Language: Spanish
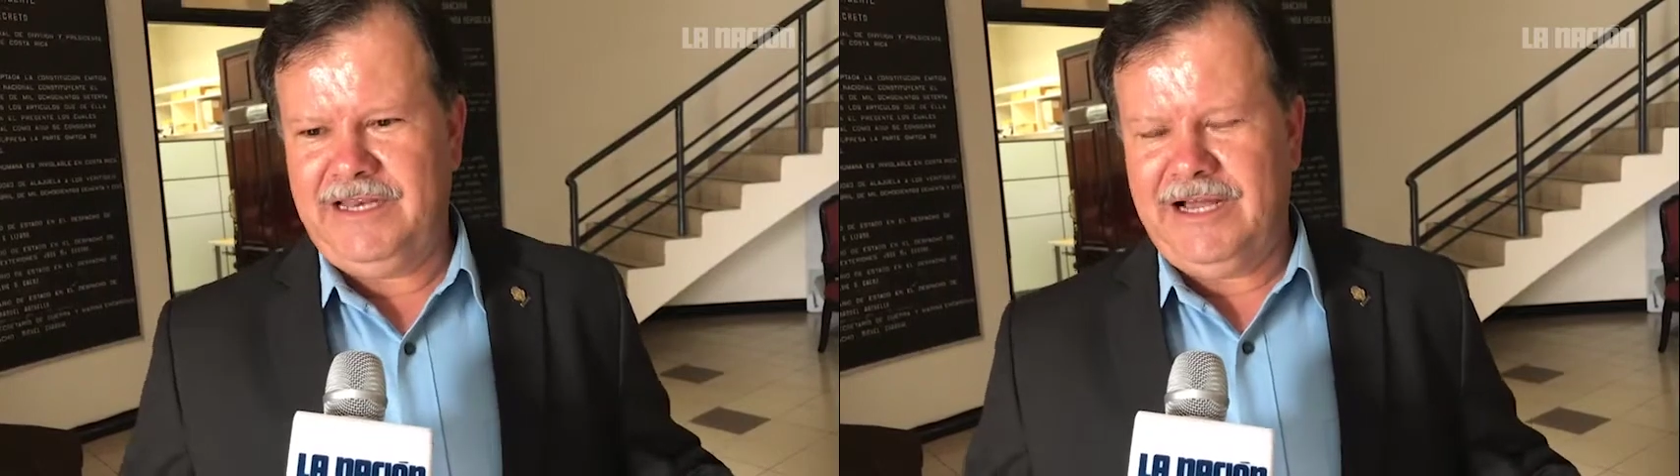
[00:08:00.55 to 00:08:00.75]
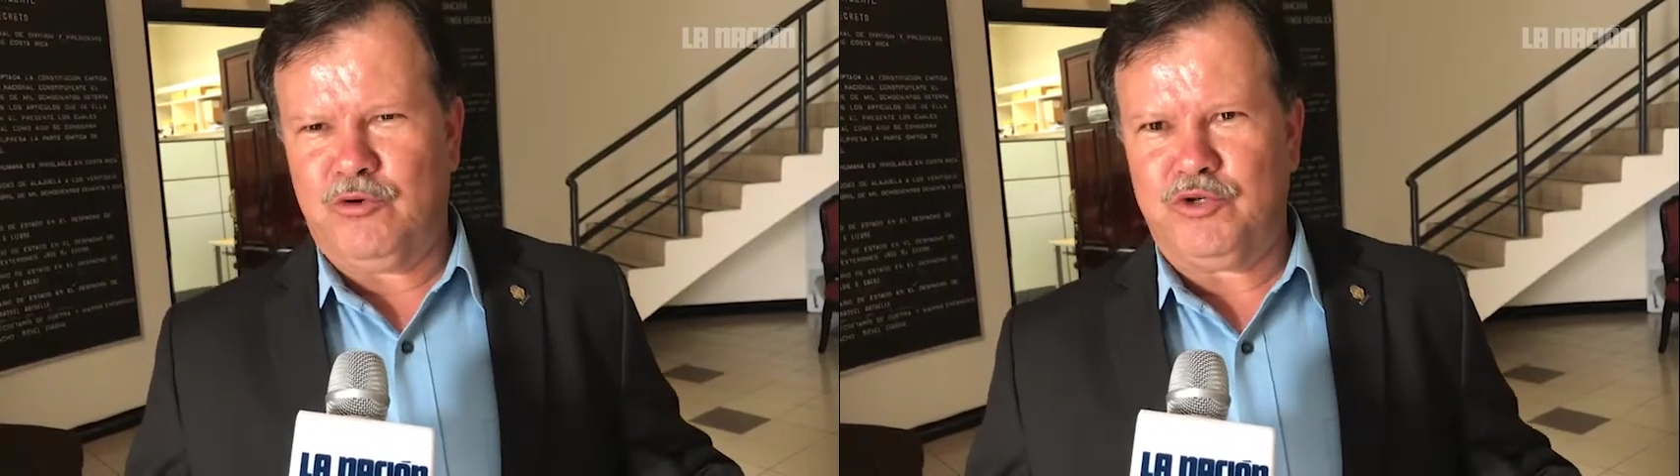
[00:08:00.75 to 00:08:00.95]

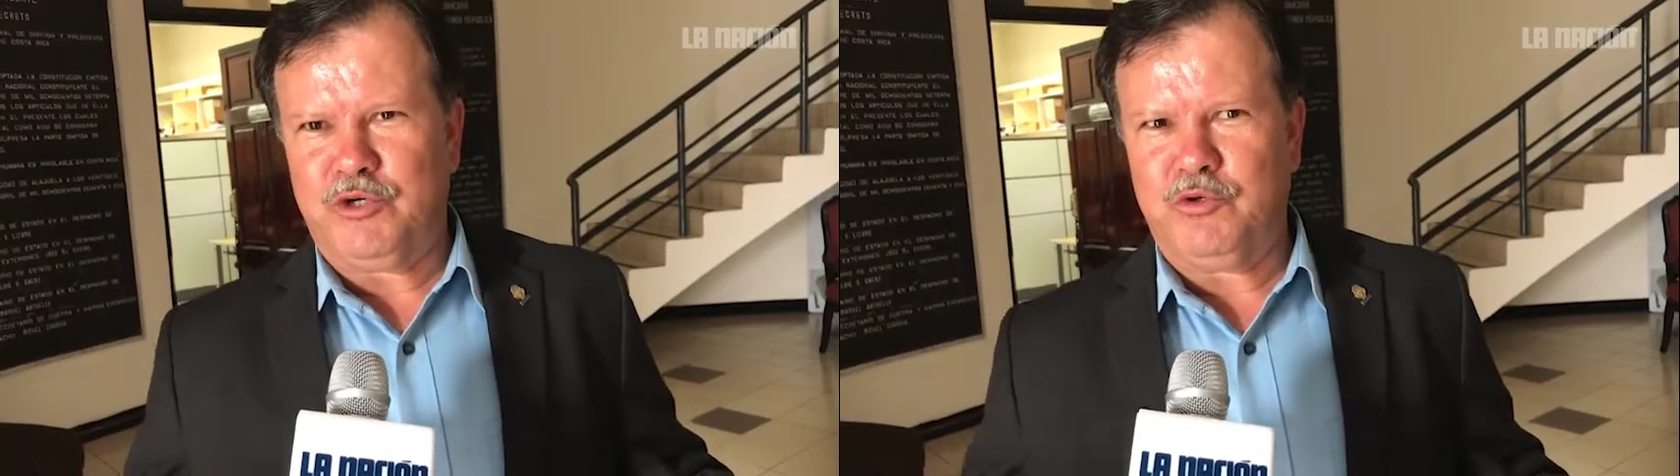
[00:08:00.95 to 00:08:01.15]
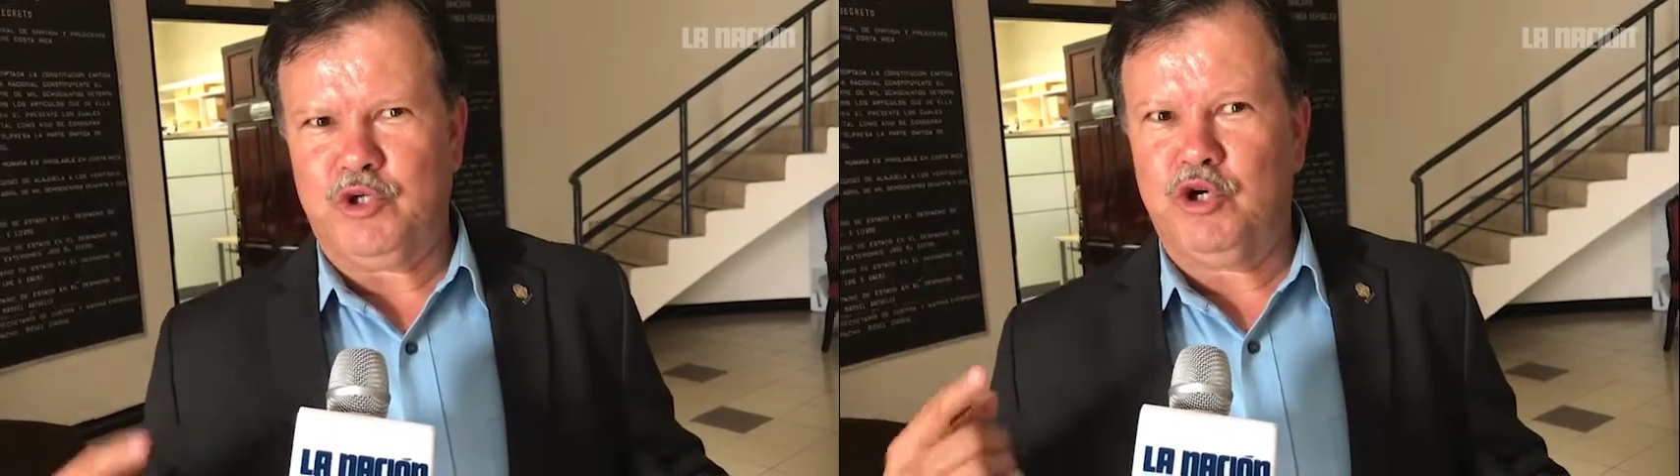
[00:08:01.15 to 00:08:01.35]
la
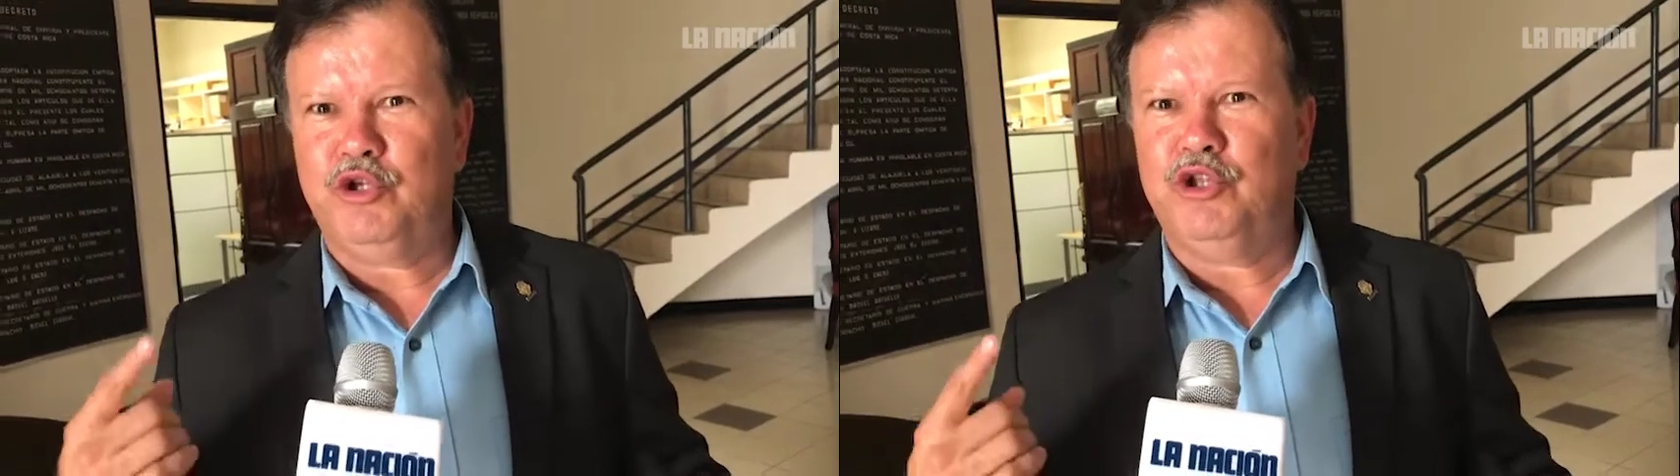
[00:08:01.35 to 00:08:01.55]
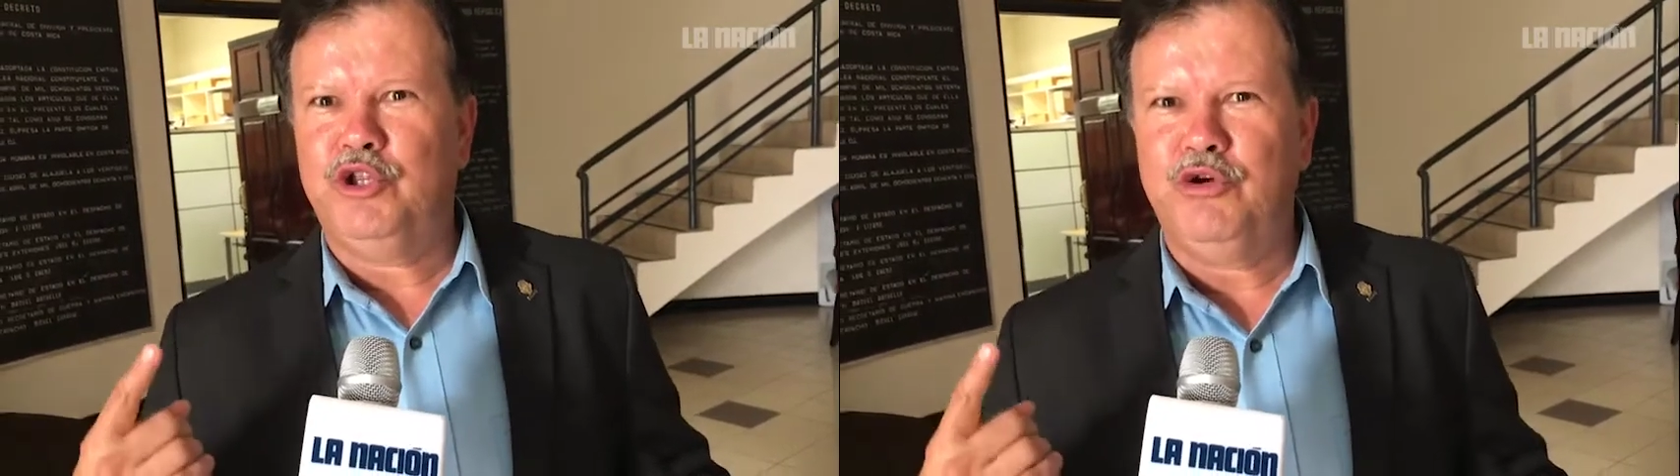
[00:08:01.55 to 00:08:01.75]
contribución
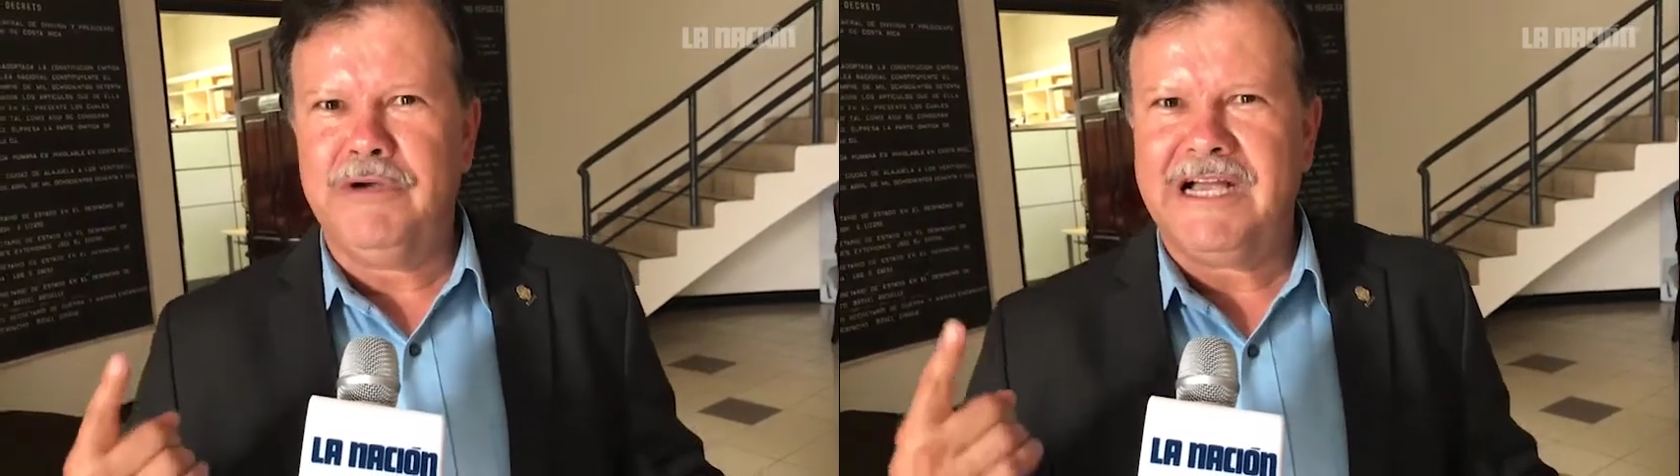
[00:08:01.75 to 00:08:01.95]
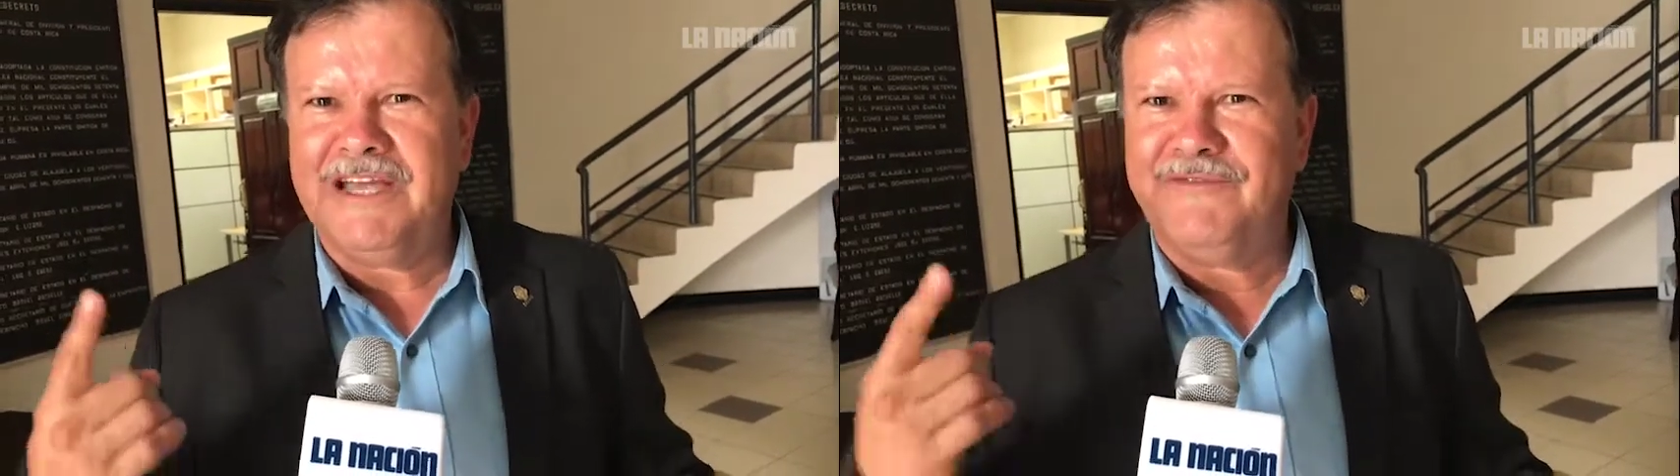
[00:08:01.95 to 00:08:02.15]

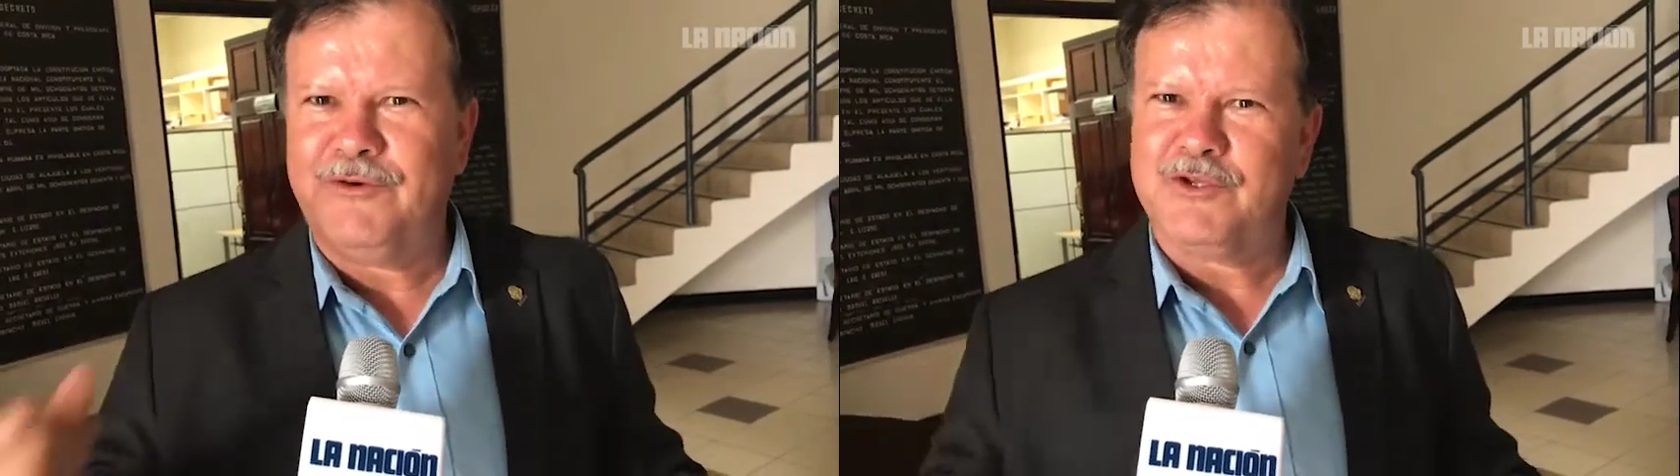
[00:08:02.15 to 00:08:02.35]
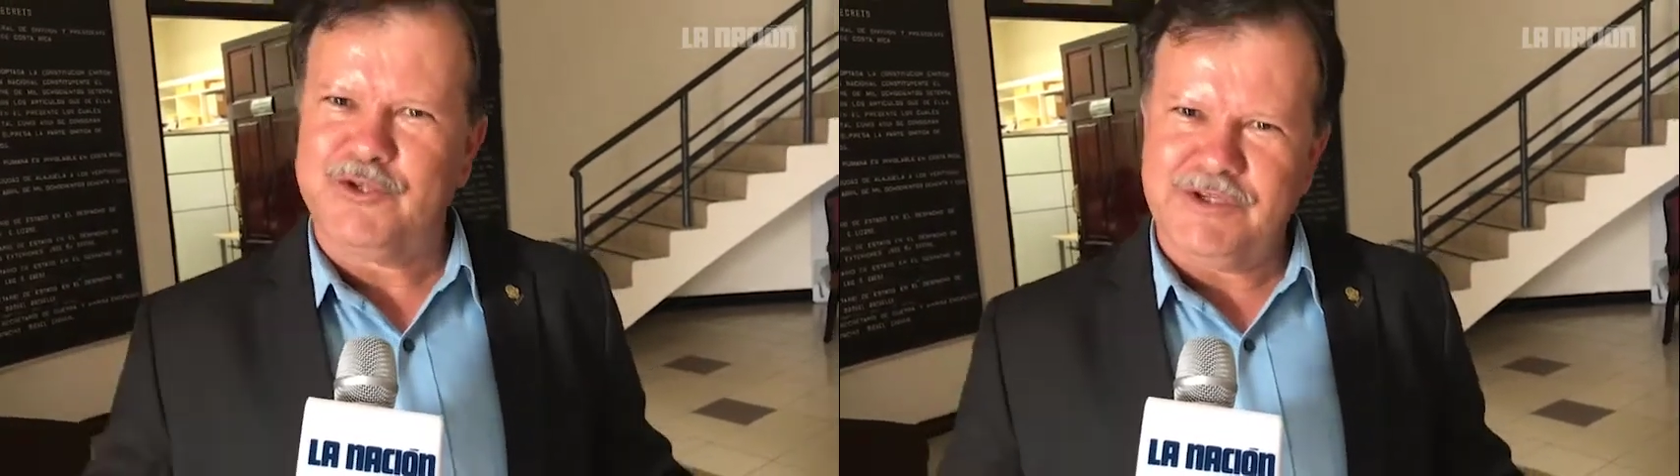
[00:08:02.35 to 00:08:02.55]
nunca es
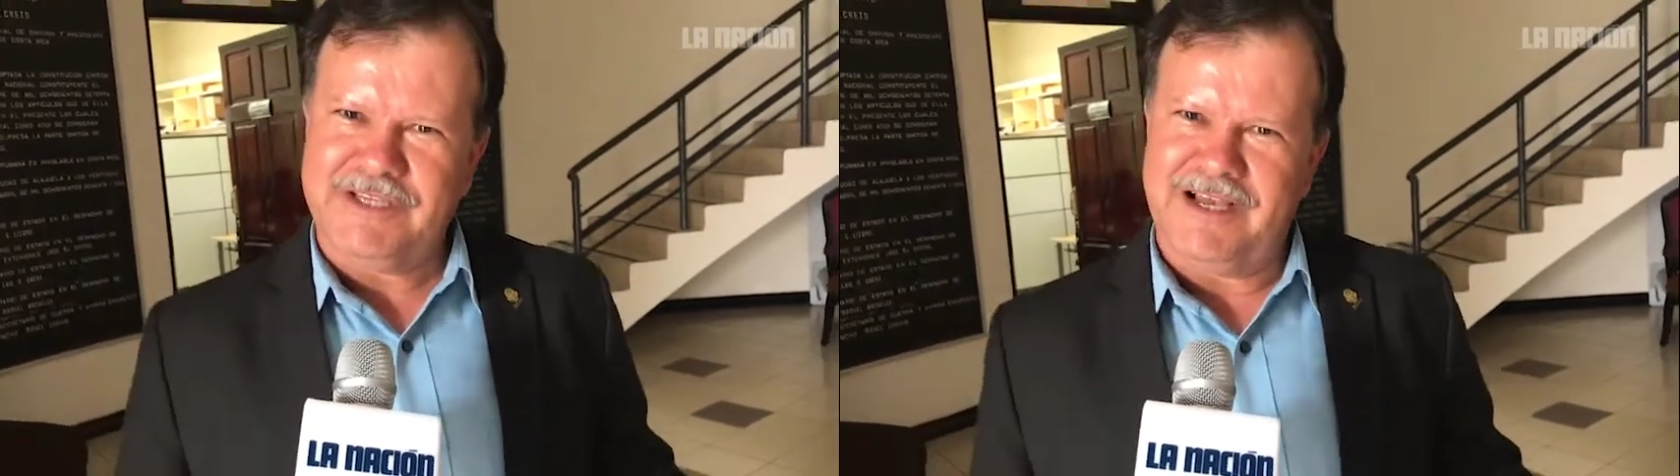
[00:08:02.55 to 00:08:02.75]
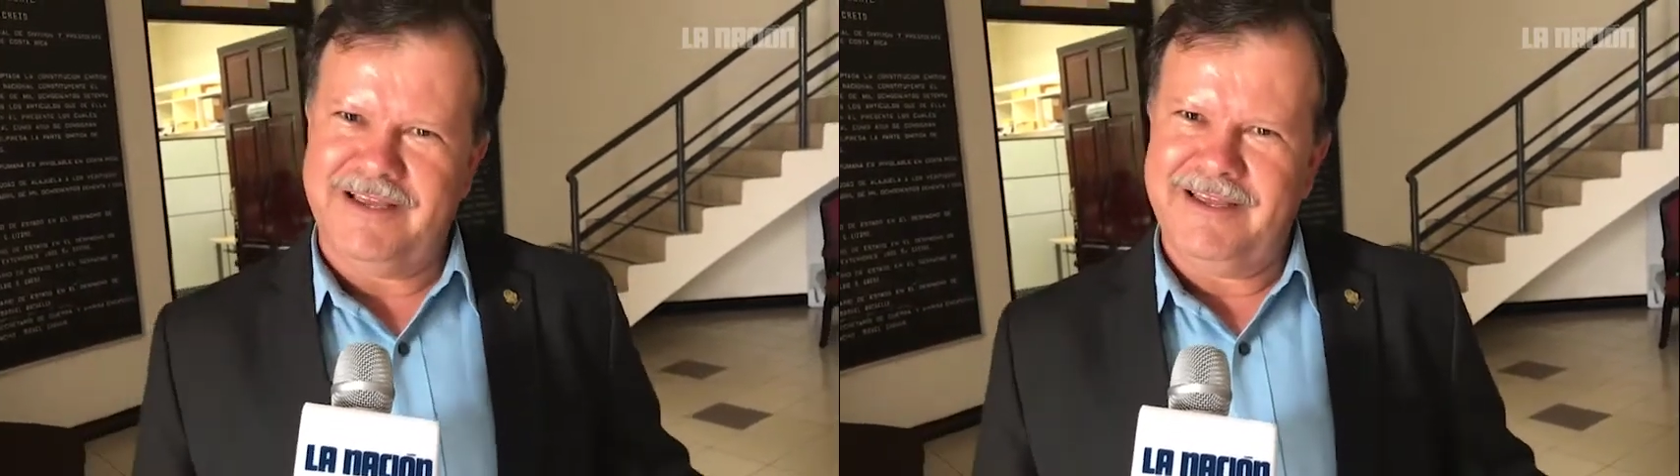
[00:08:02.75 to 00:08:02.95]

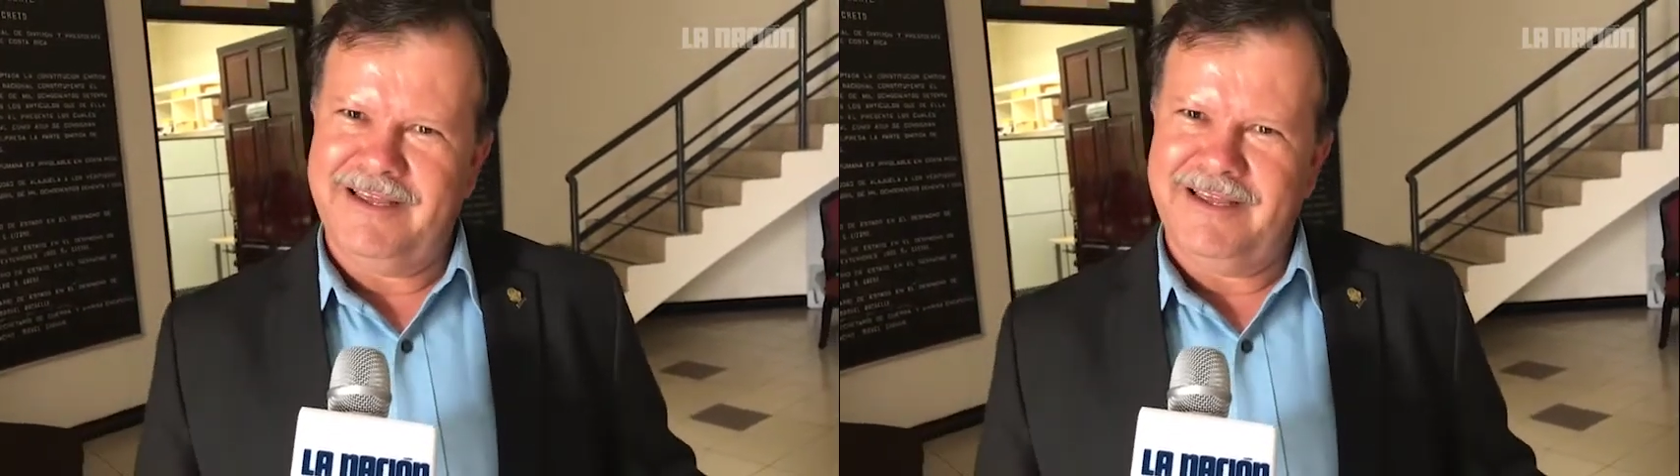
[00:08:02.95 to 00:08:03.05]
forzosa.